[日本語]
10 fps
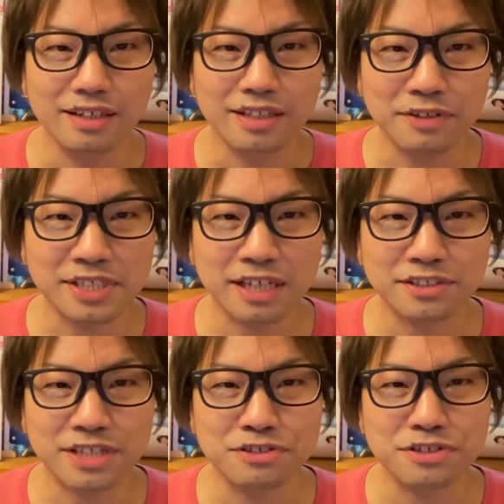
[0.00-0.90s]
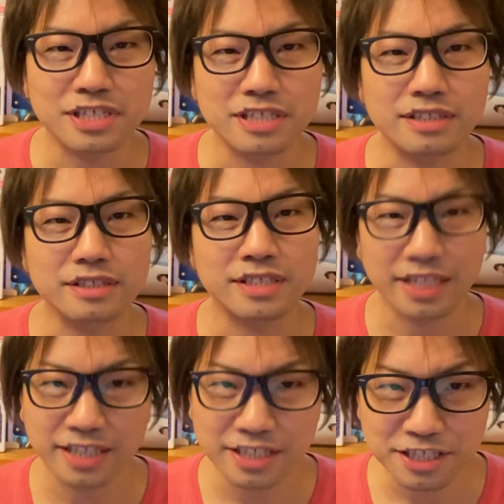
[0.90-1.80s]
ではさんがつさんじゅうにち、素
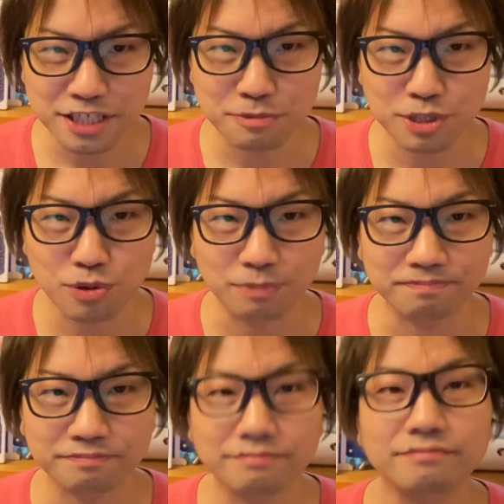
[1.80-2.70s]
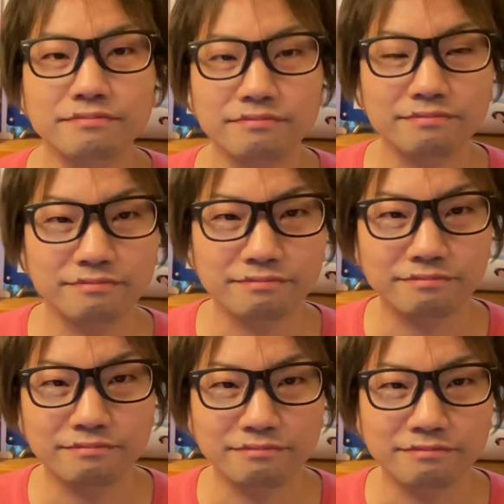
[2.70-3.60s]
敵な一日にしましょ
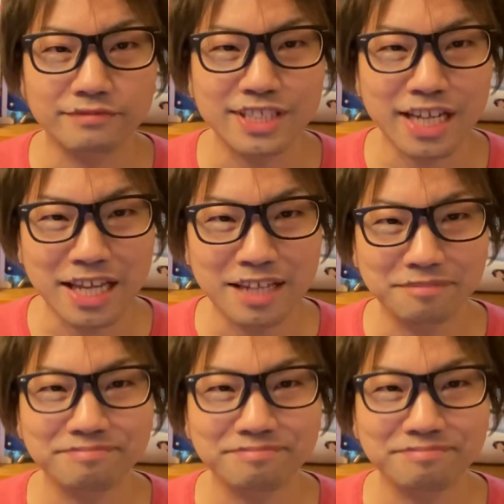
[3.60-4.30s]
う。じゃあね。